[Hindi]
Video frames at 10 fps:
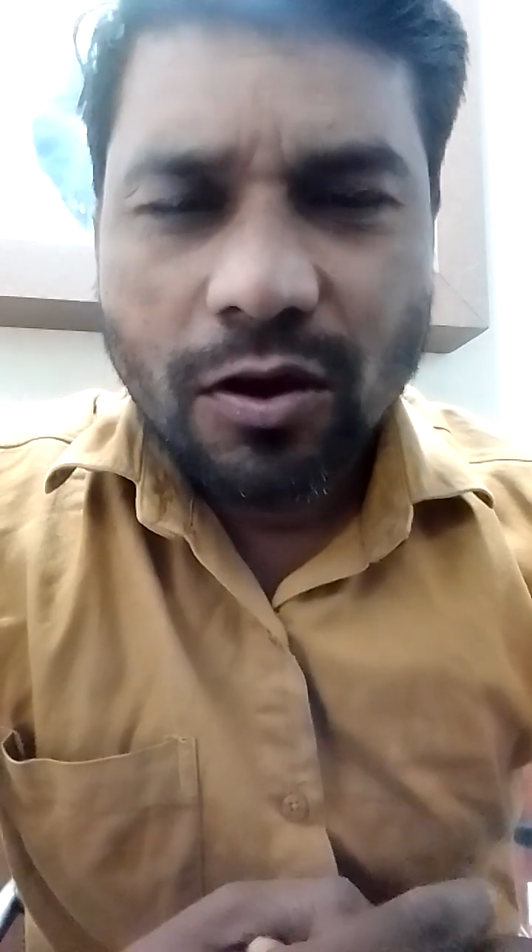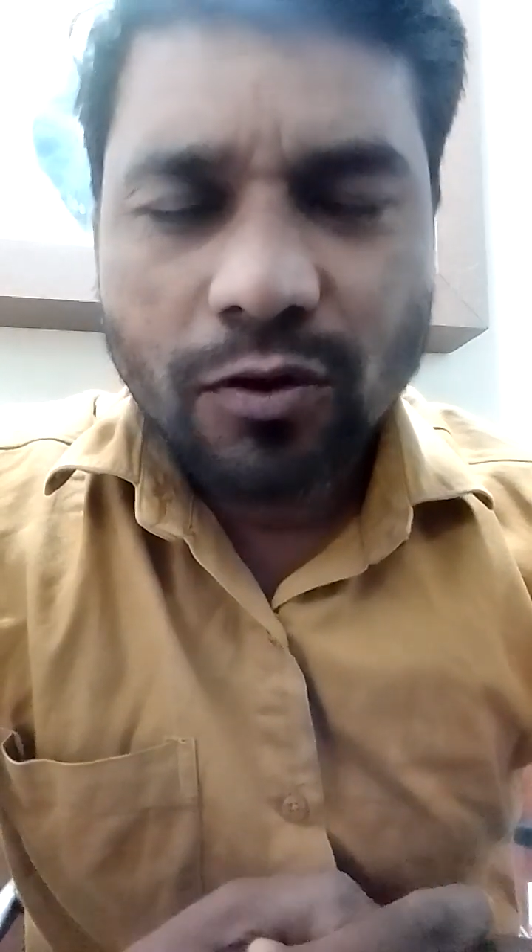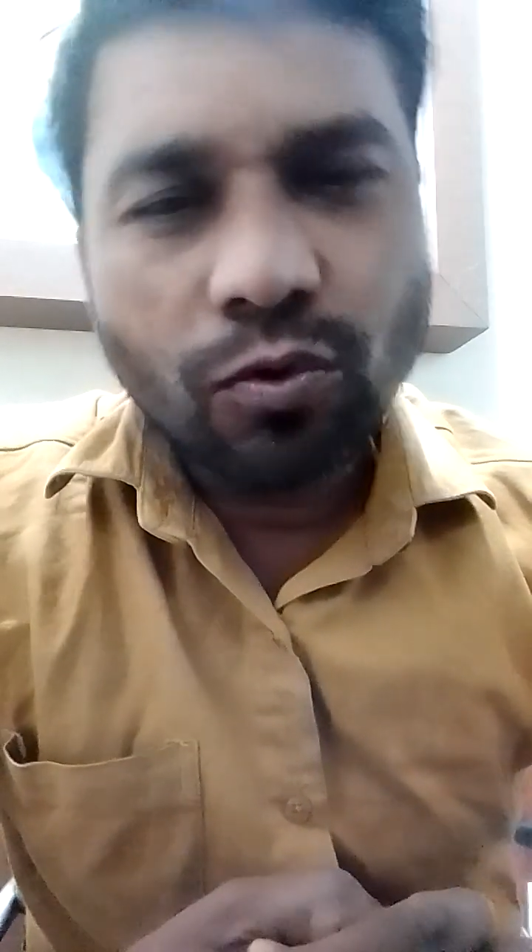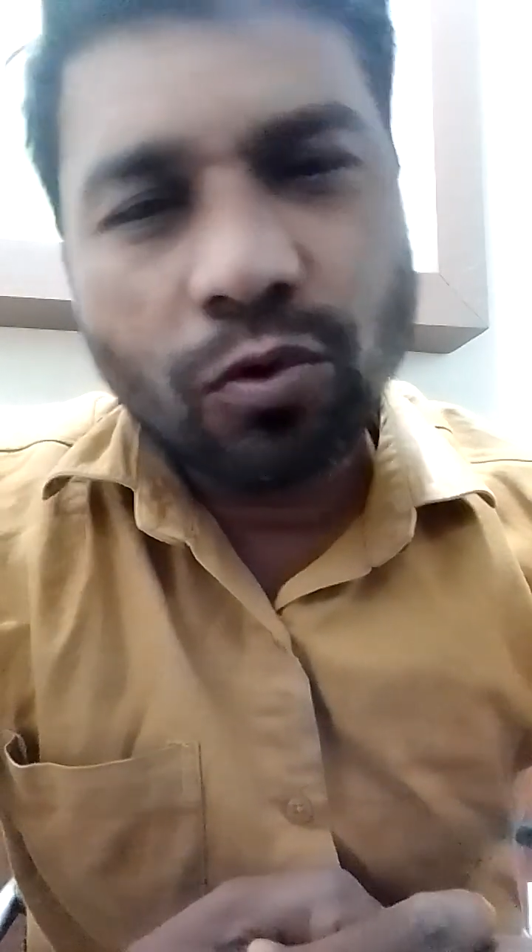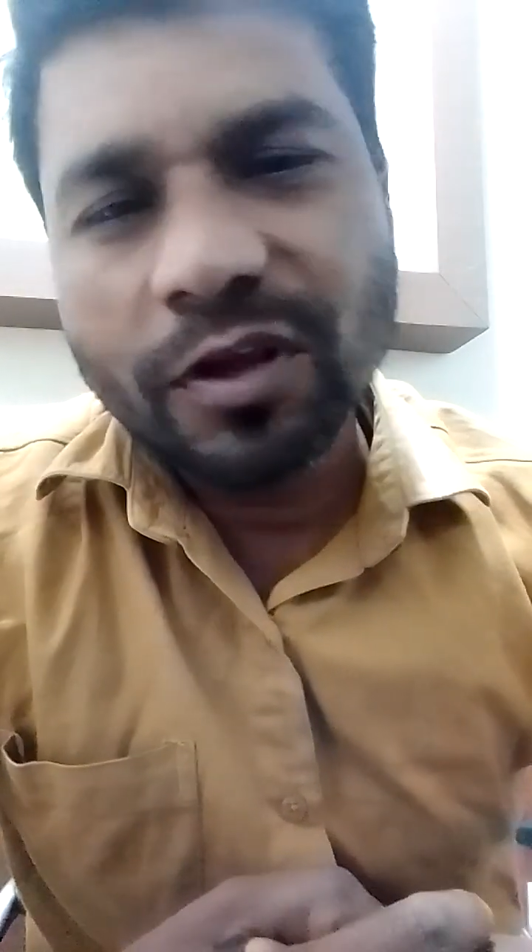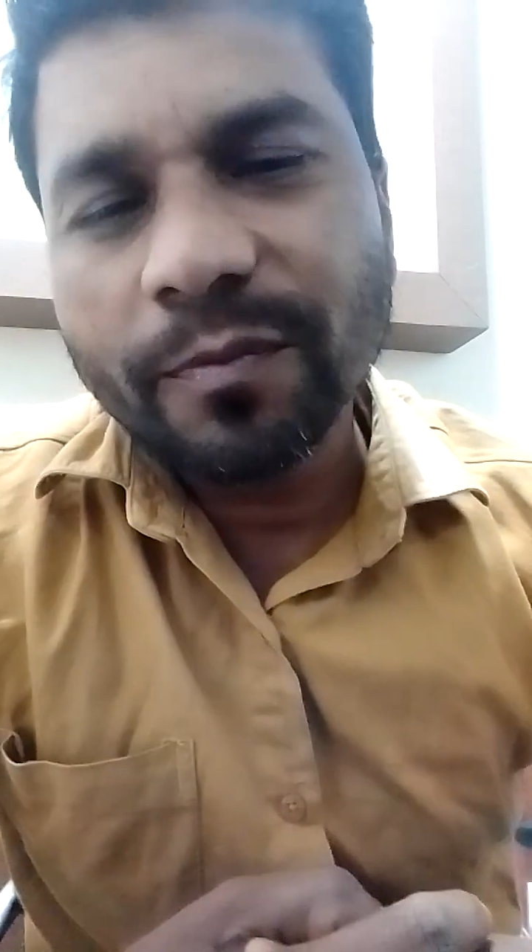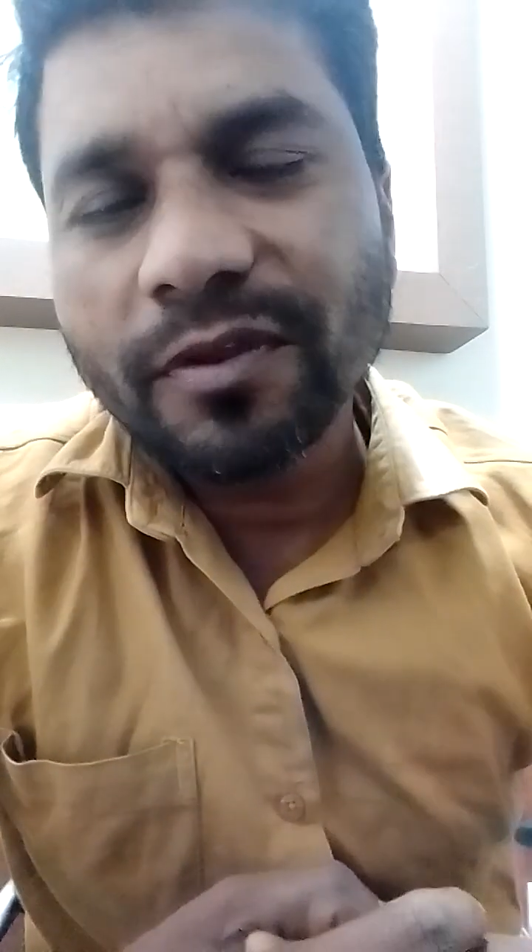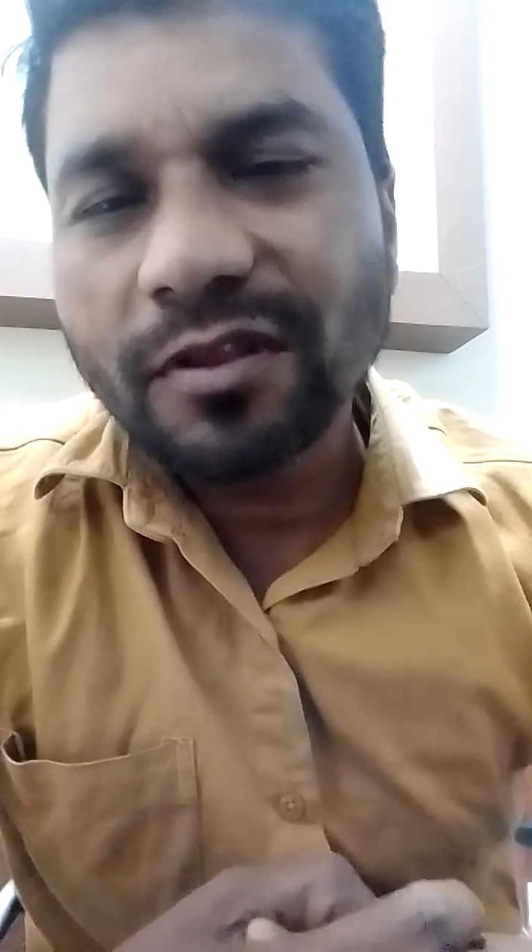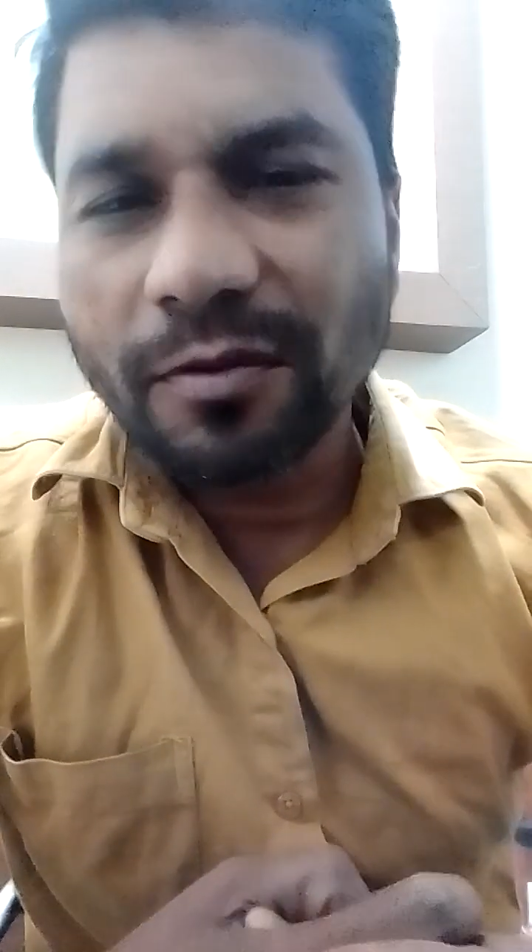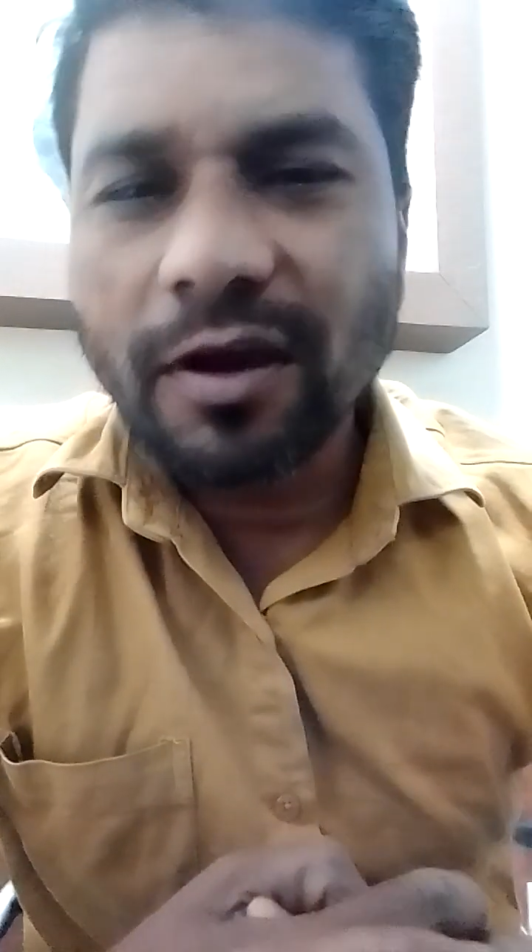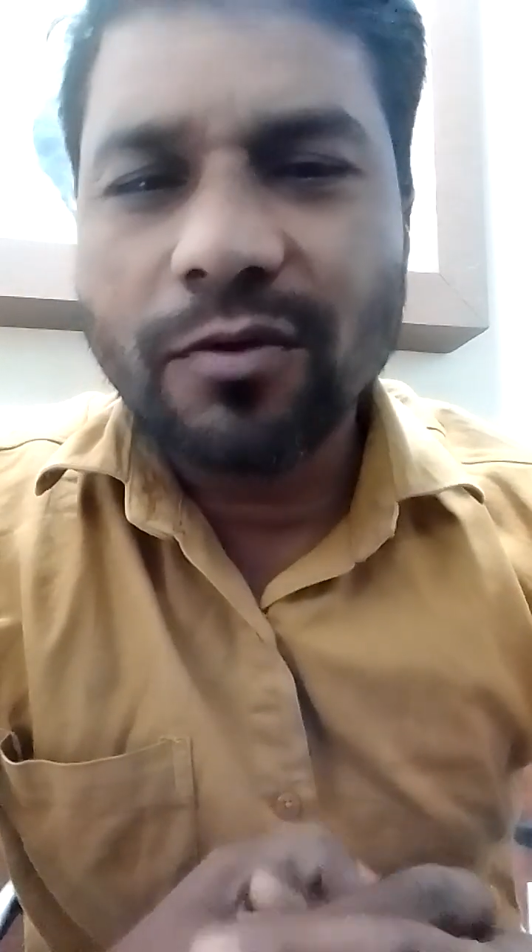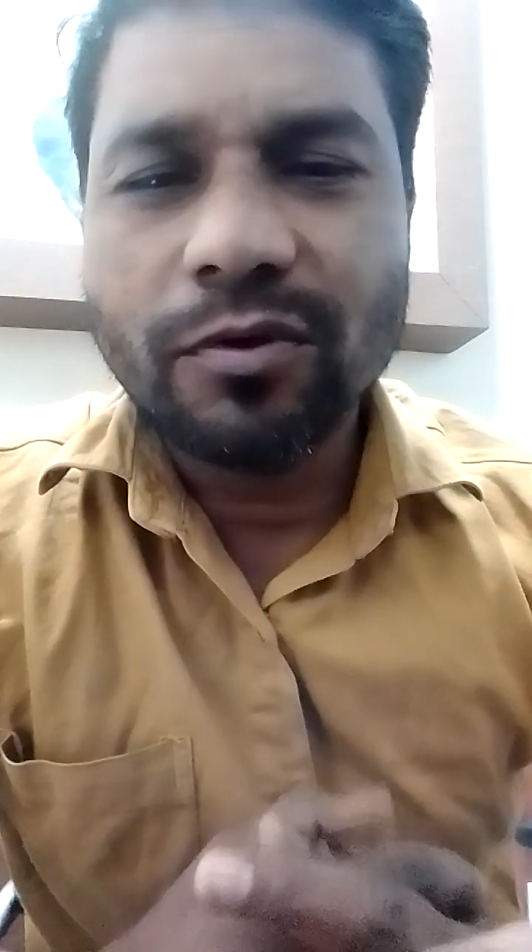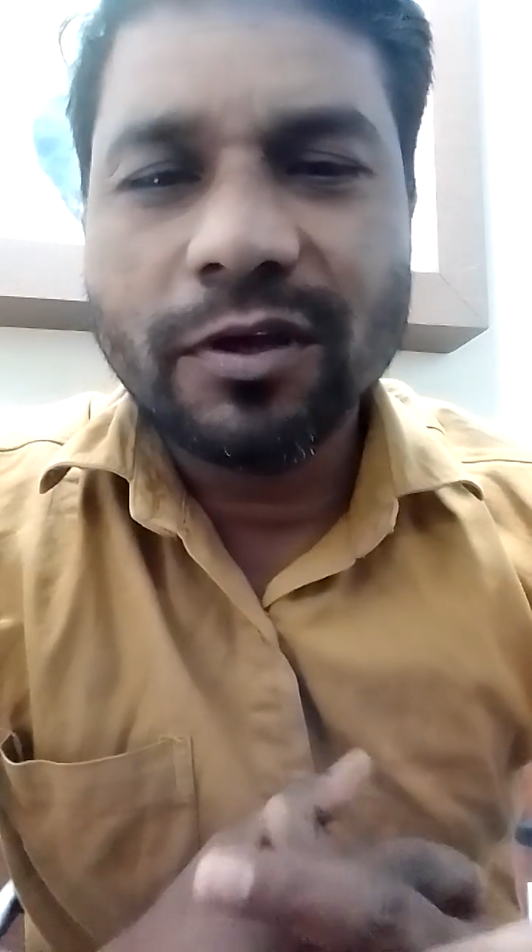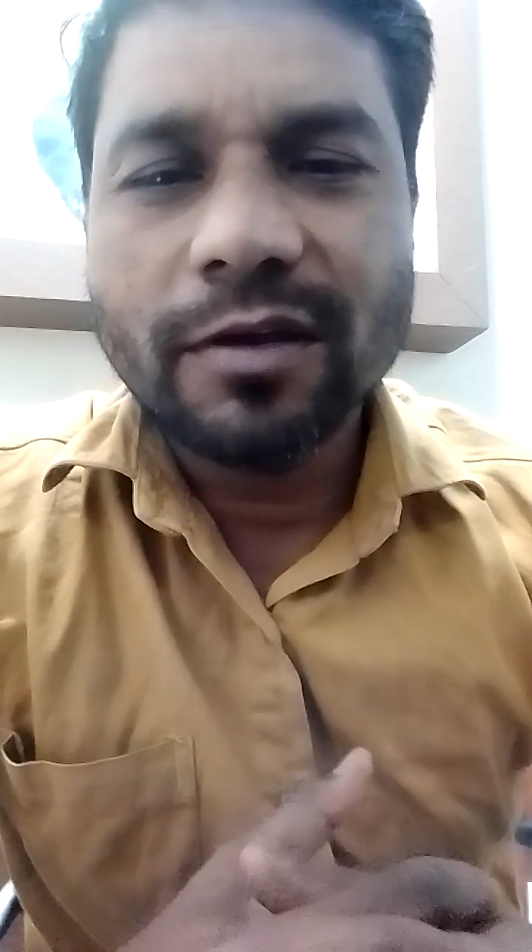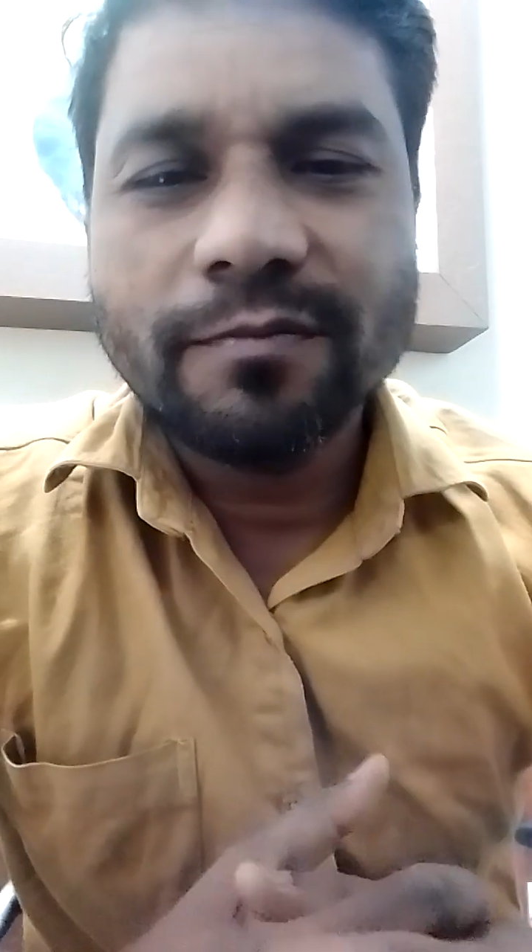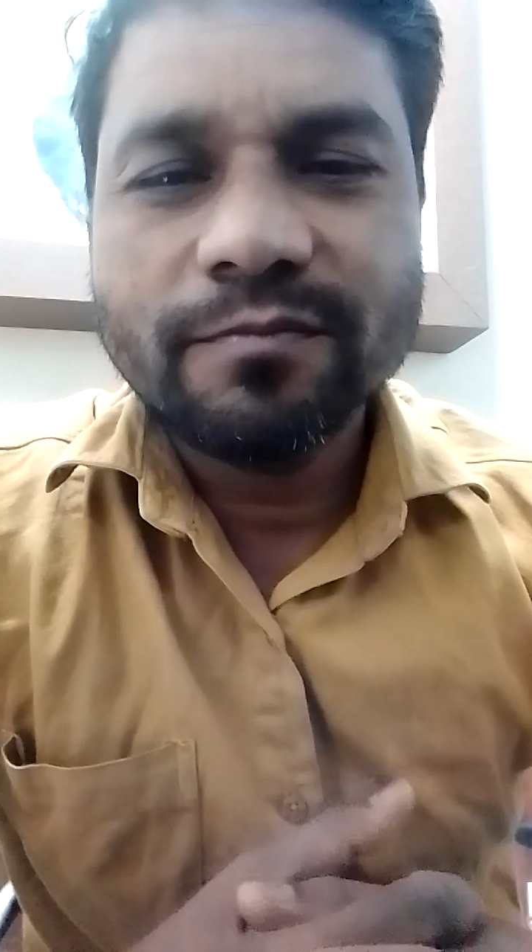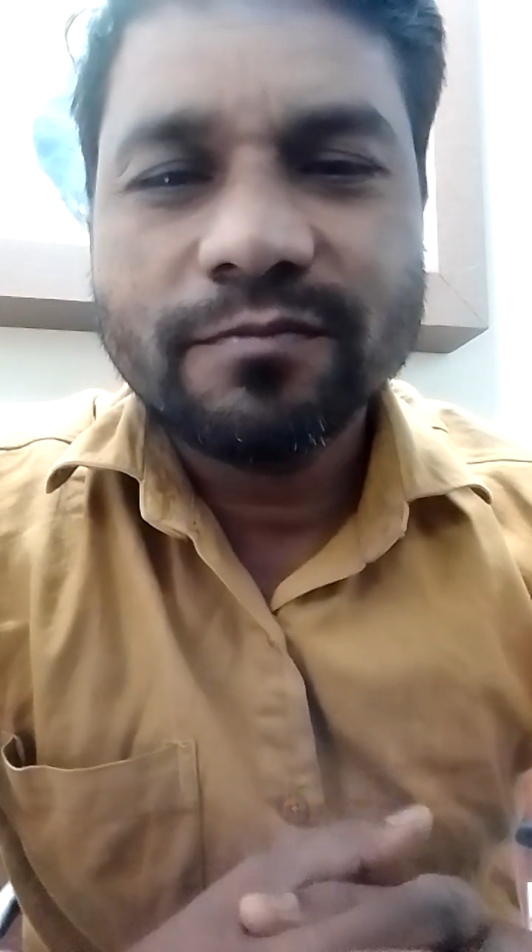और घोड़े पर सवार हो गया